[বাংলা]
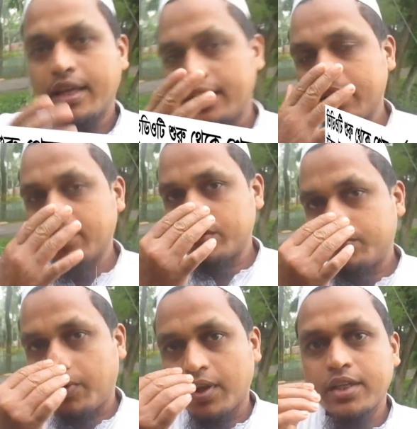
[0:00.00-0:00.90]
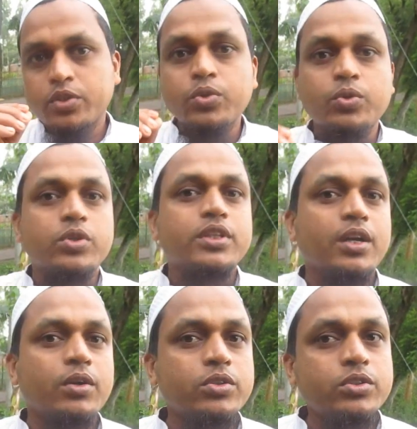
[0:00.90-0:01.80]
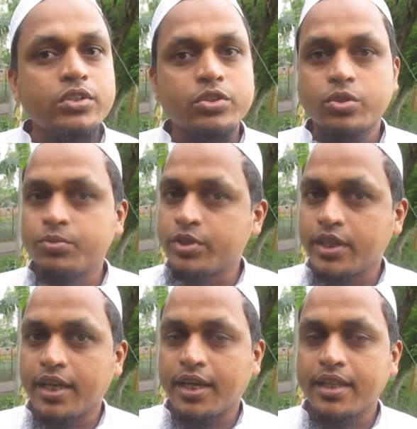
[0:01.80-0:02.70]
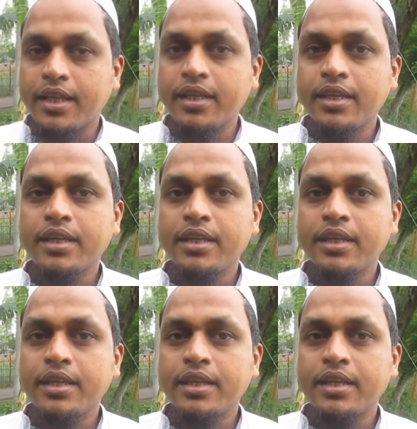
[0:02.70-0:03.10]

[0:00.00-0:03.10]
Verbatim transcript: এতে ফলে শুক্র তারল্যজনিত সমস্যা দেখা দেয়